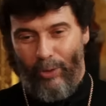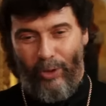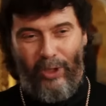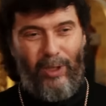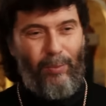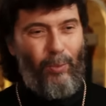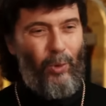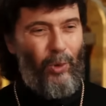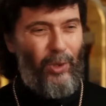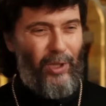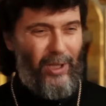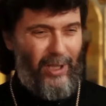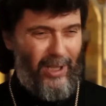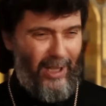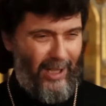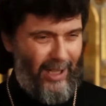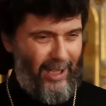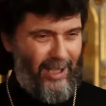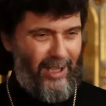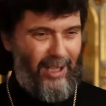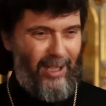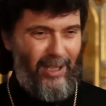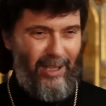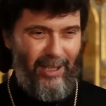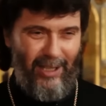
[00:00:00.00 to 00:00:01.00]
то ты будешь
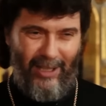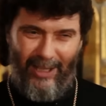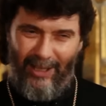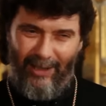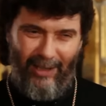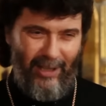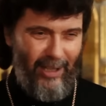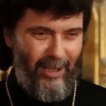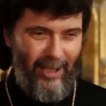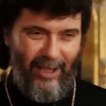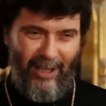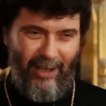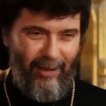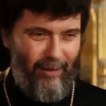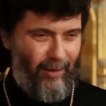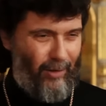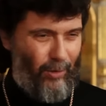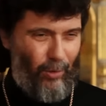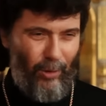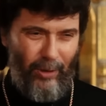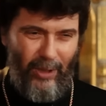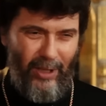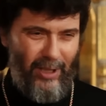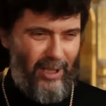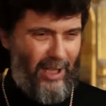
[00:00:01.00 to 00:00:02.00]
стараться сделать для них
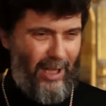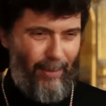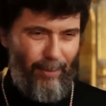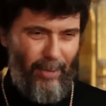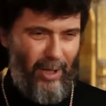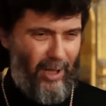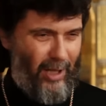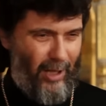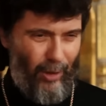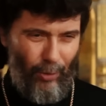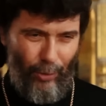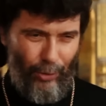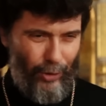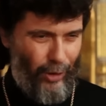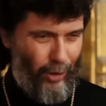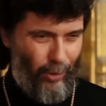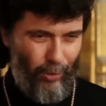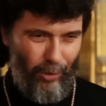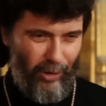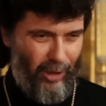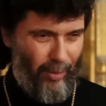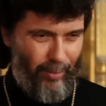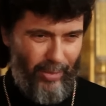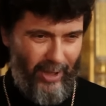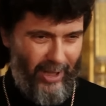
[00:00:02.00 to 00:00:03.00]
только самое хорошее и
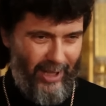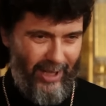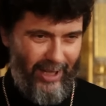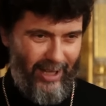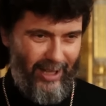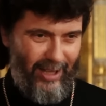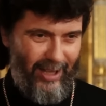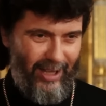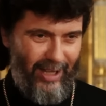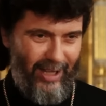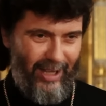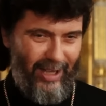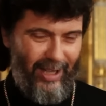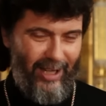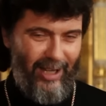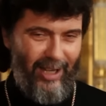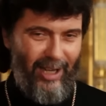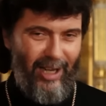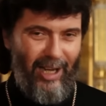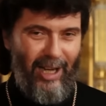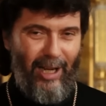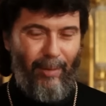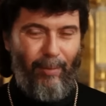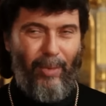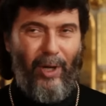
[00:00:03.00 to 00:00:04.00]
только приятное.
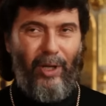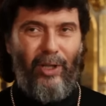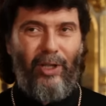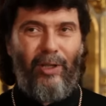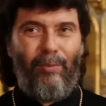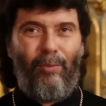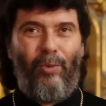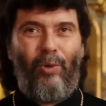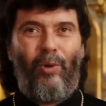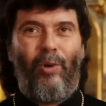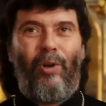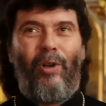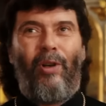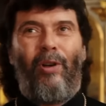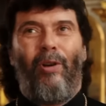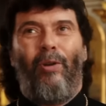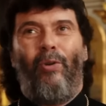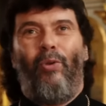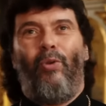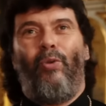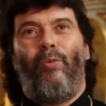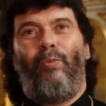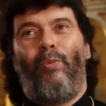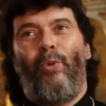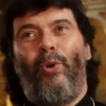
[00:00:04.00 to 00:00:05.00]
Поэтому
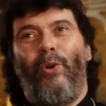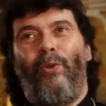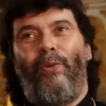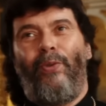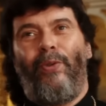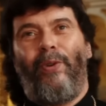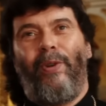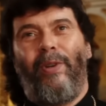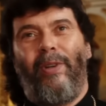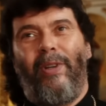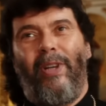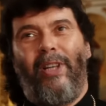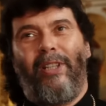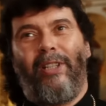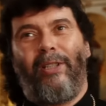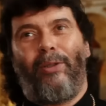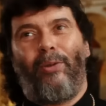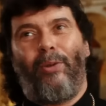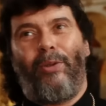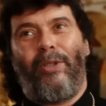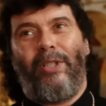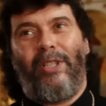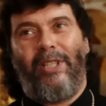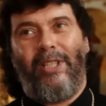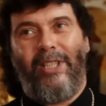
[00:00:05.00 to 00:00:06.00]
любовь – это
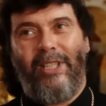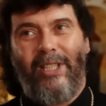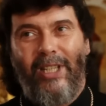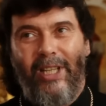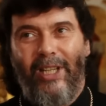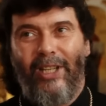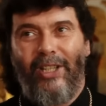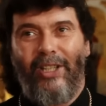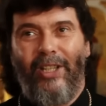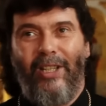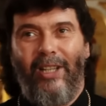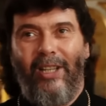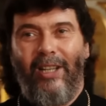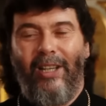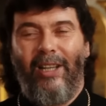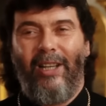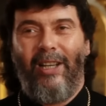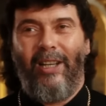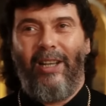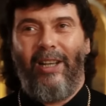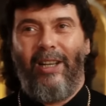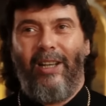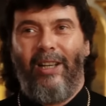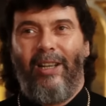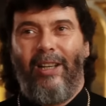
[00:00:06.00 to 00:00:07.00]
тот стержень,
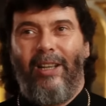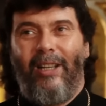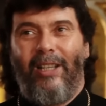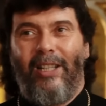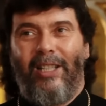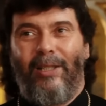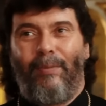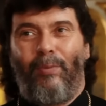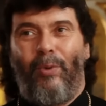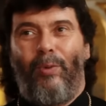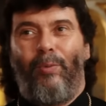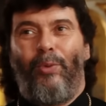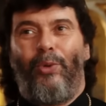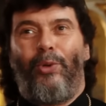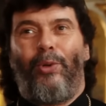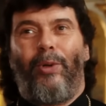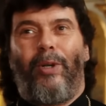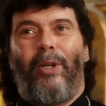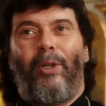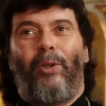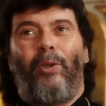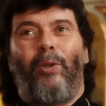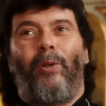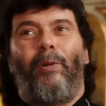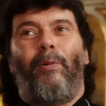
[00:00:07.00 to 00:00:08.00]
с помощью
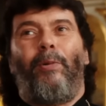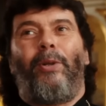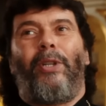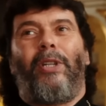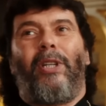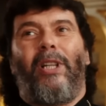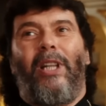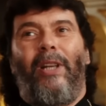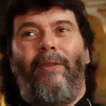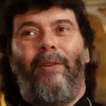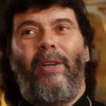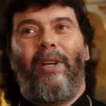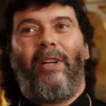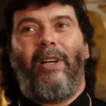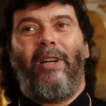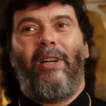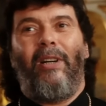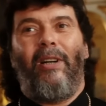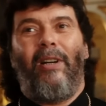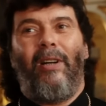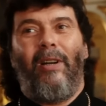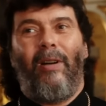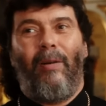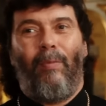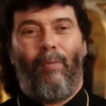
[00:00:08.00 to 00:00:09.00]
которого человек –
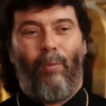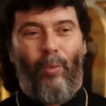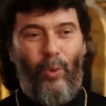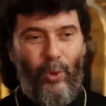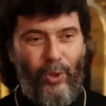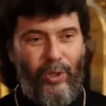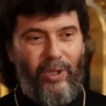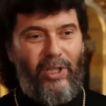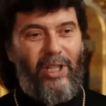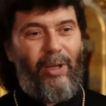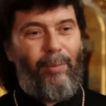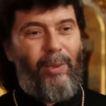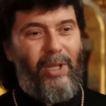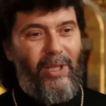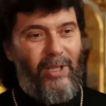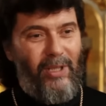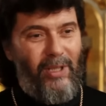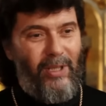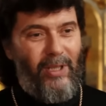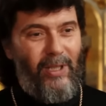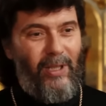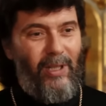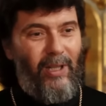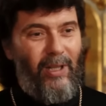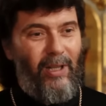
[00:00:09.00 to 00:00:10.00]
может
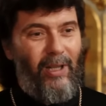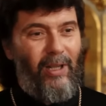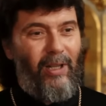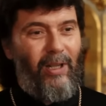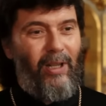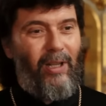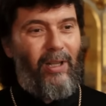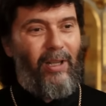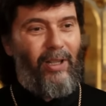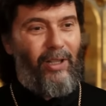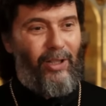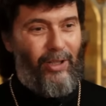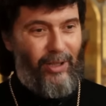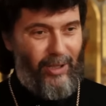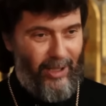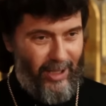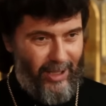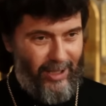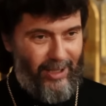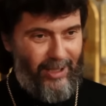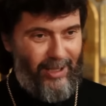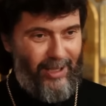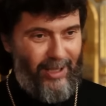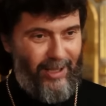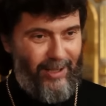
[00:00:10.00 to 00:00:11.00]
обрести
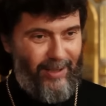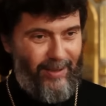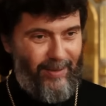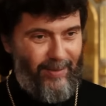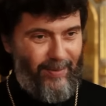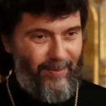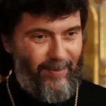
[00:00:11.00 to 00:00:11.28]
счастье.